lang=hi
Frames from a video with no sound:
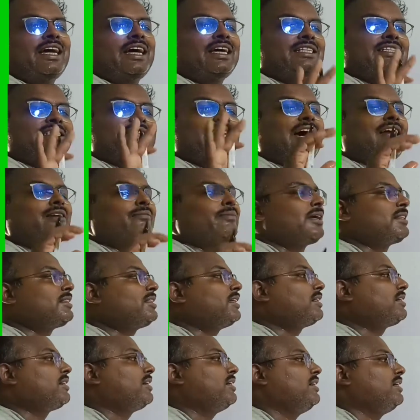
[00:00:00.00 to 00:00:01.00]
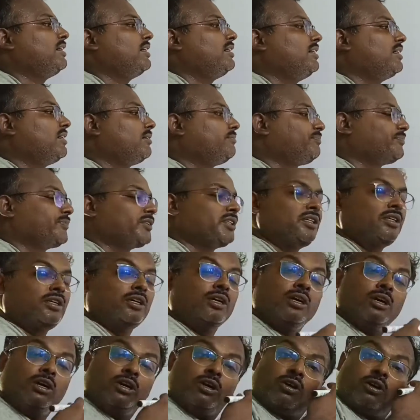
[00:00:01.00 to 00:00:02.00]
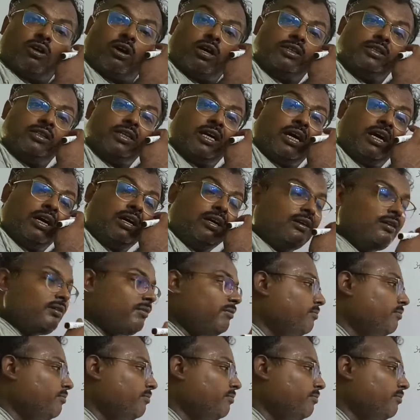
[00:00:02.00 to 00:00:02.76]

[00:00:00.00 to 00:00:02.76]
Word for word: यहाँ चार बातें कही गई और यह